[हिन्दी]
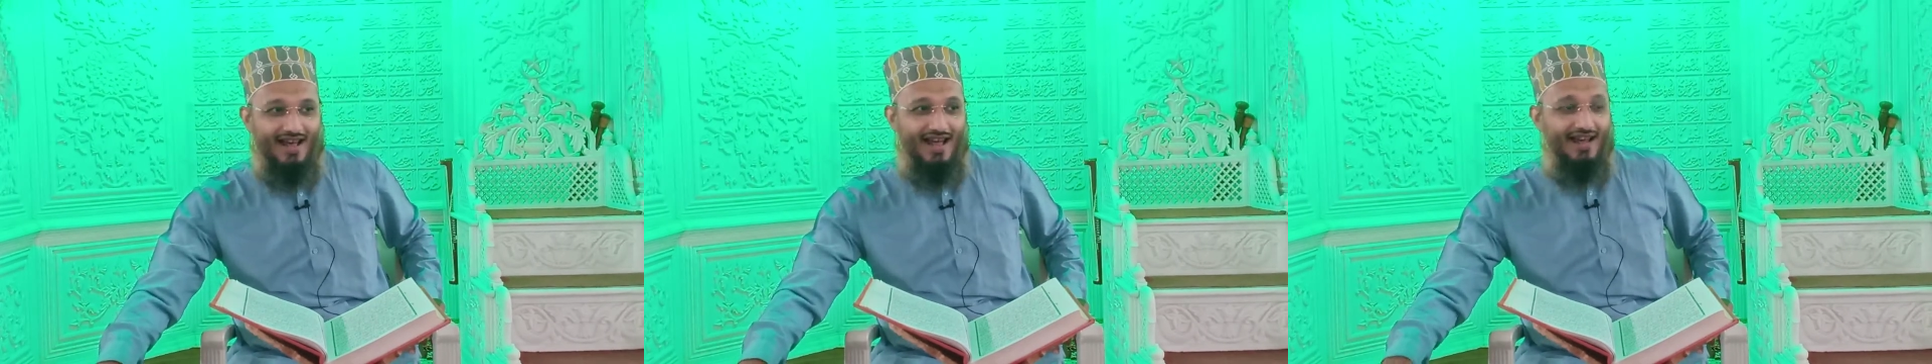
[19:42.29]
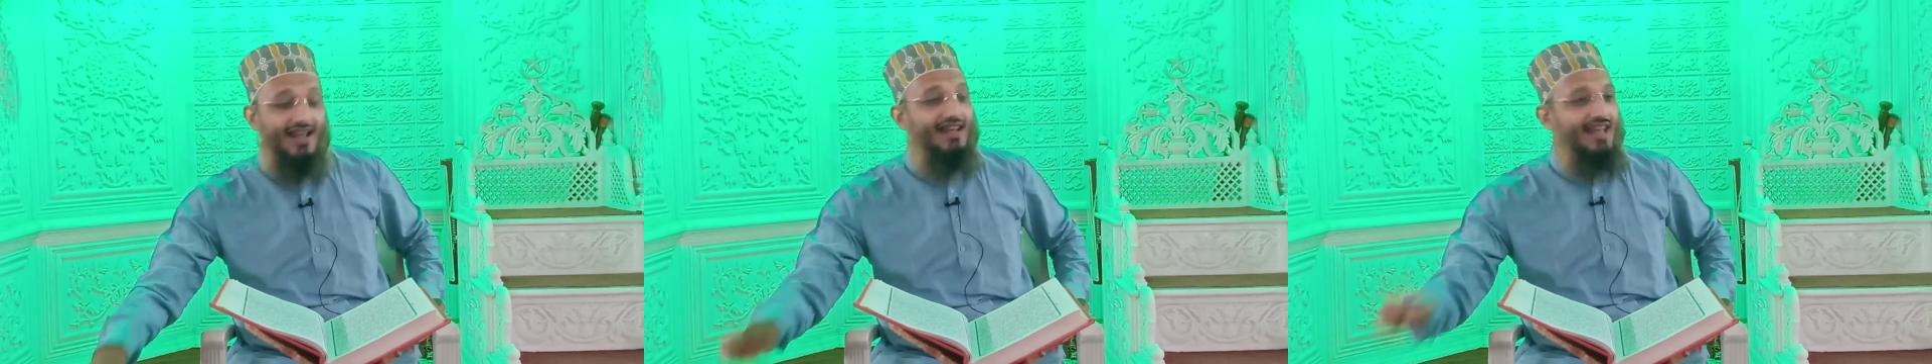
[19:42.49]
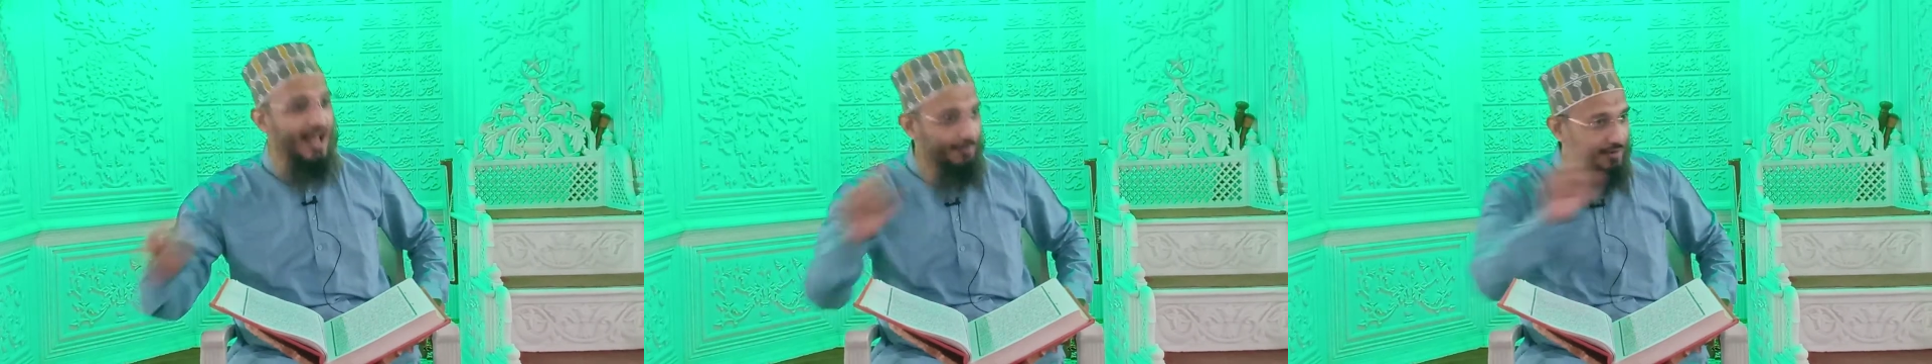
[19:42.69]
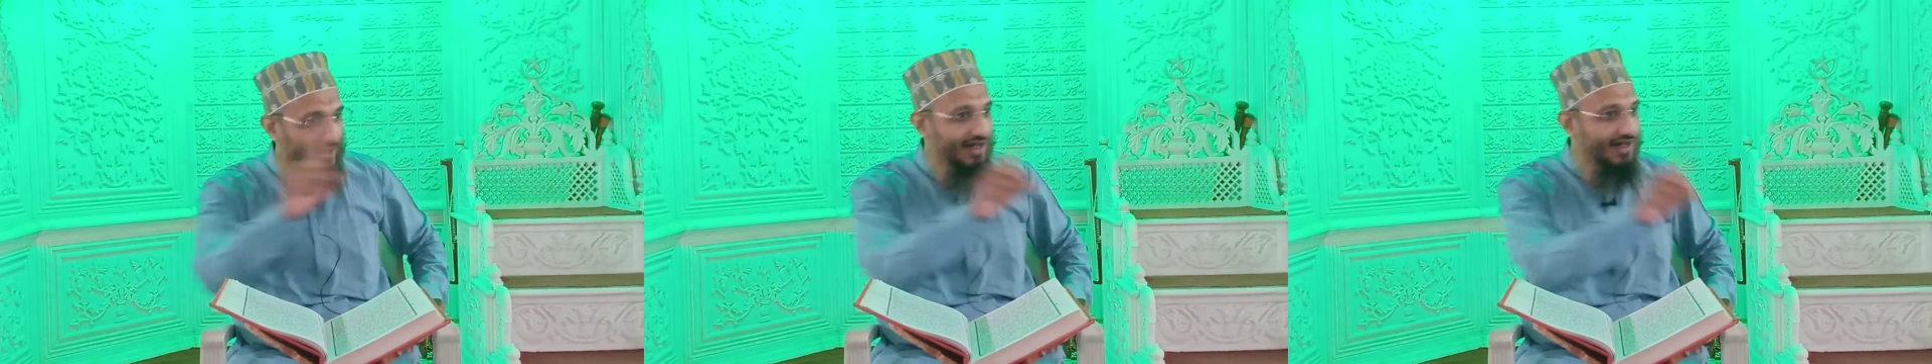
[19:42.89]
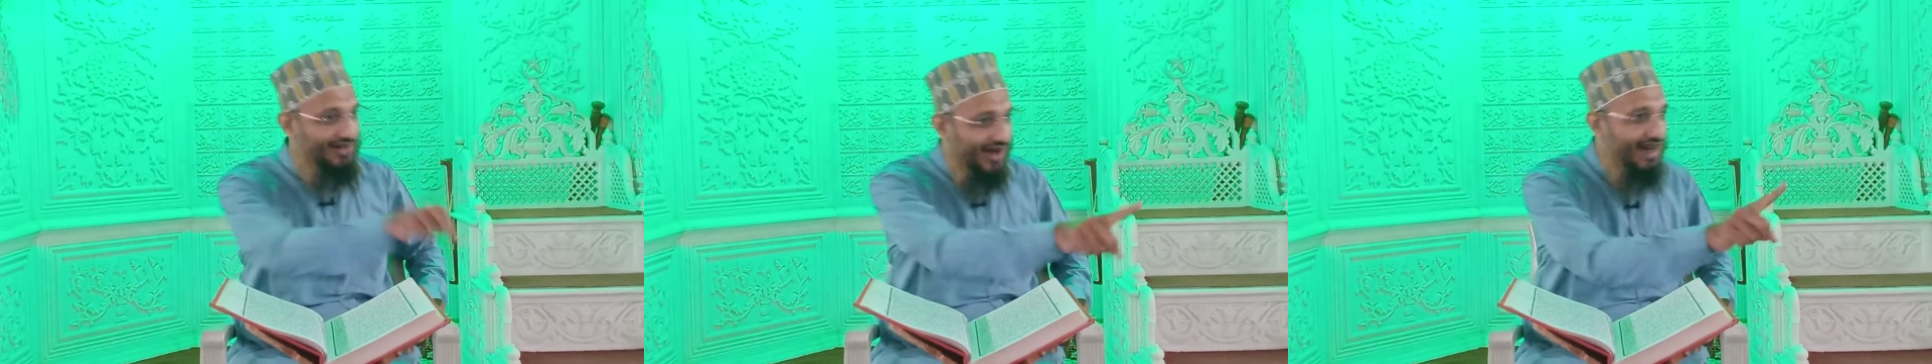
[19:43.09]
हालांकि
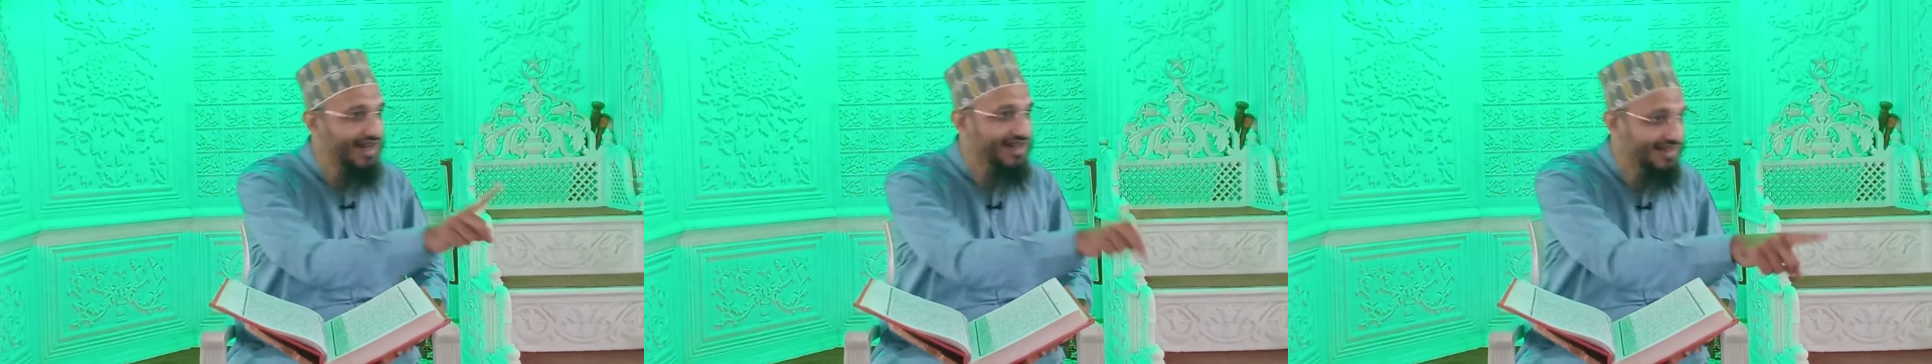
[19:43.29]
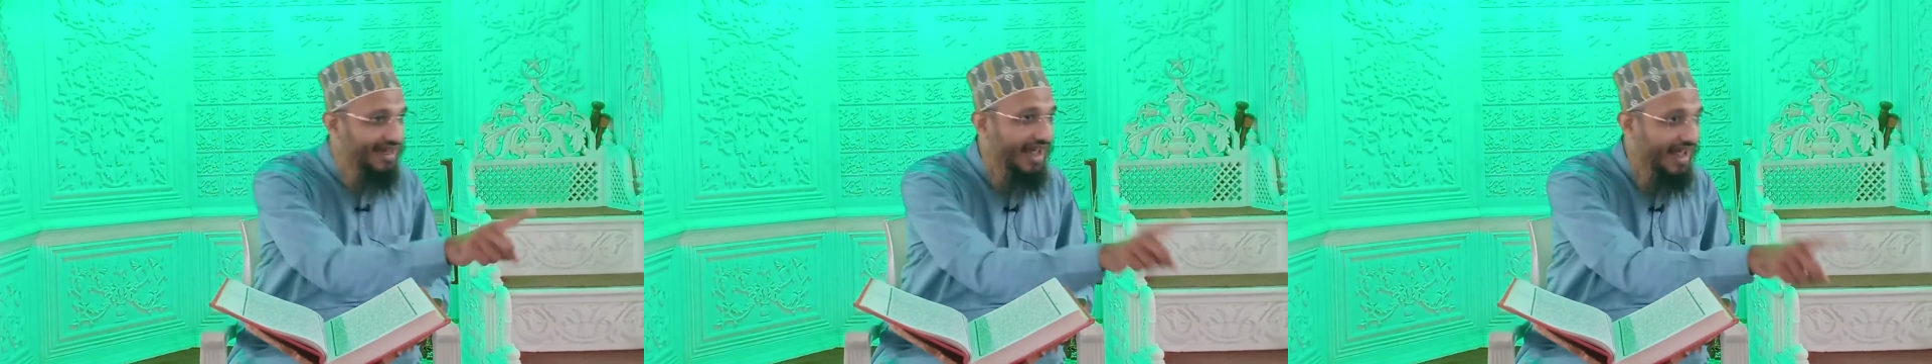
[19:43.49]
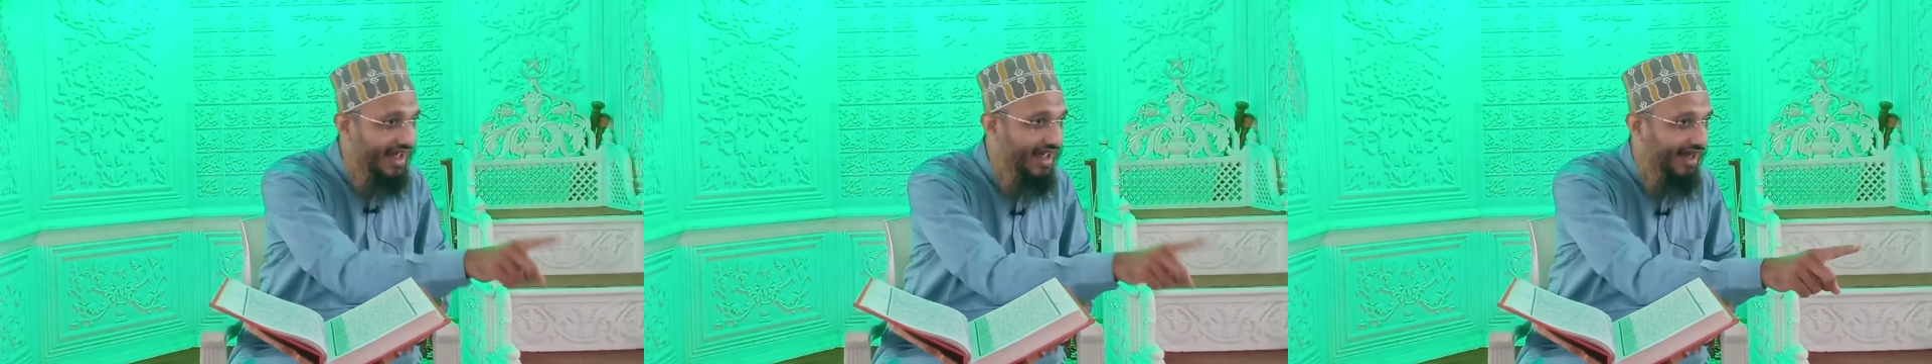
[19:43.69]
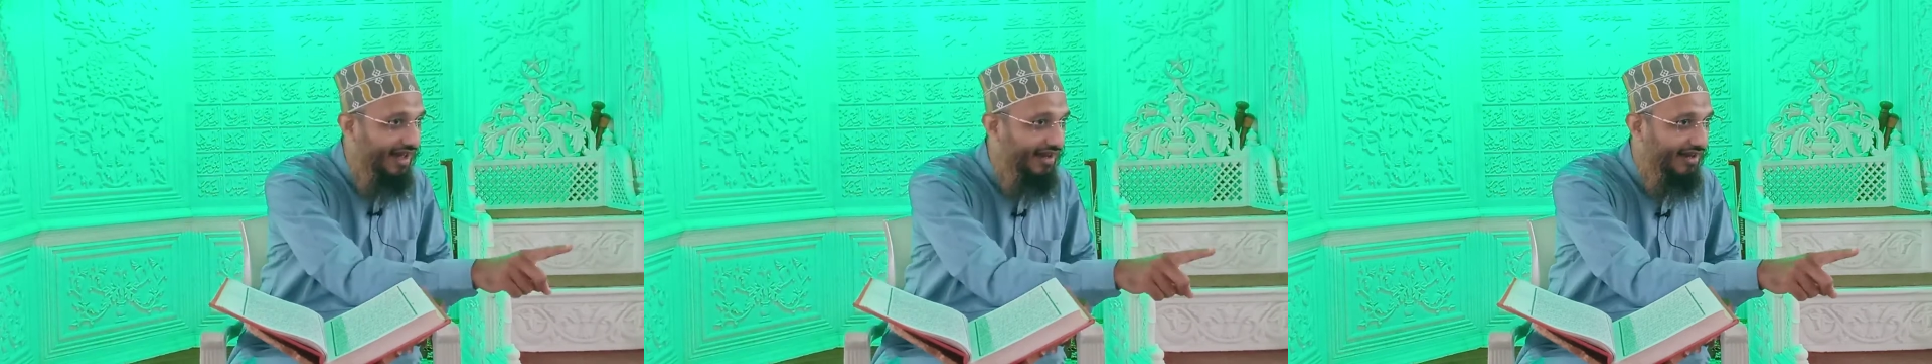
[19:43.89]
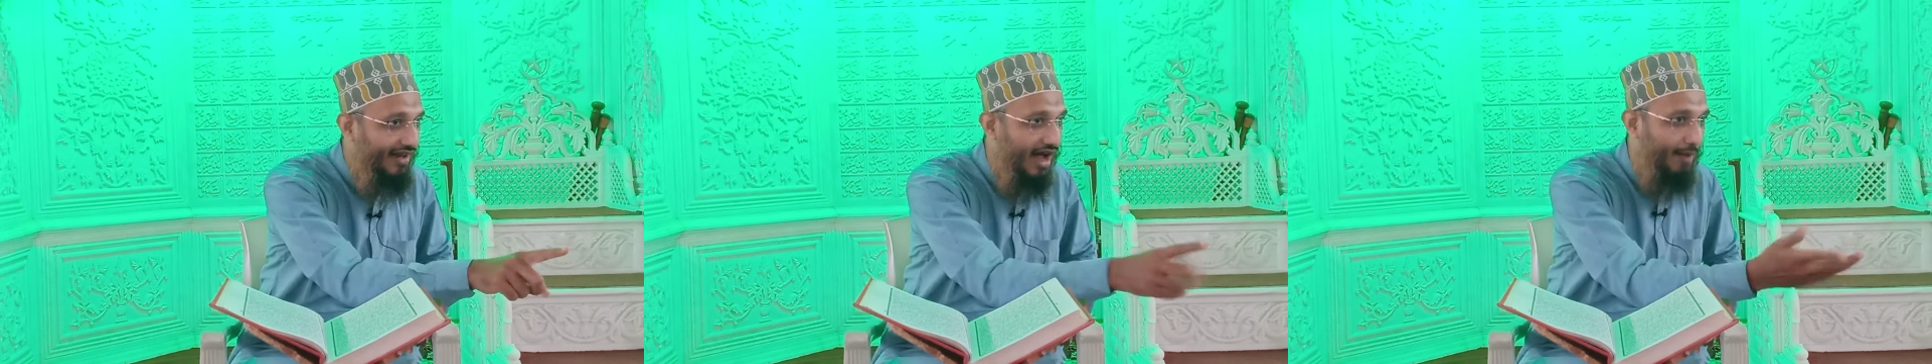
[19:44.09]
आपके लिए जायज़
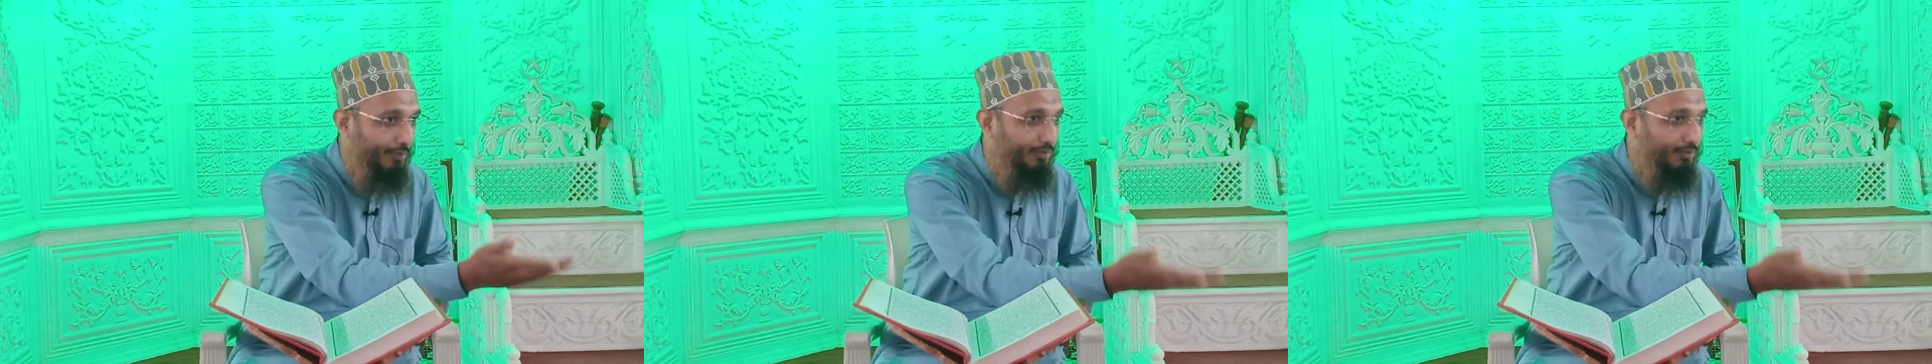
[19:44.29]
है